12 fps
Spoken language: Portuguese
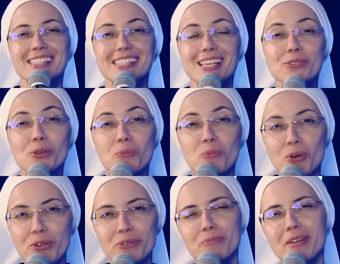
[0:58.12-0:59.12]
Sejam
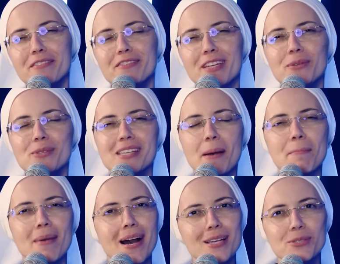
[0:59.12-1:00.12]
muito bem-vindos a
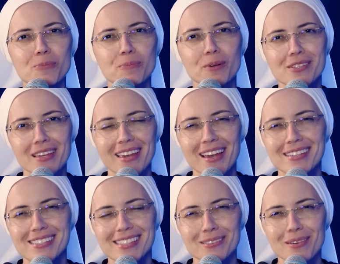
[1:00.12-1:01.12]
mais um
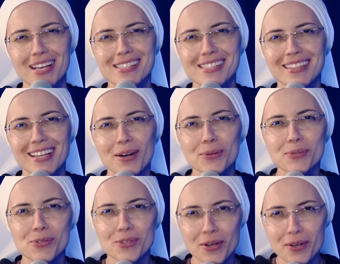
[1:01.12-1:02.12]
podcast do Arsenal
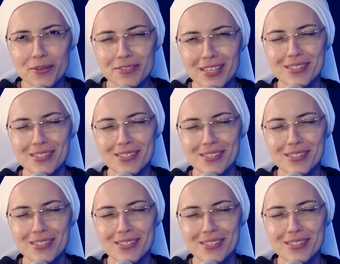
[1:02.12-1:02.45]
Jovem.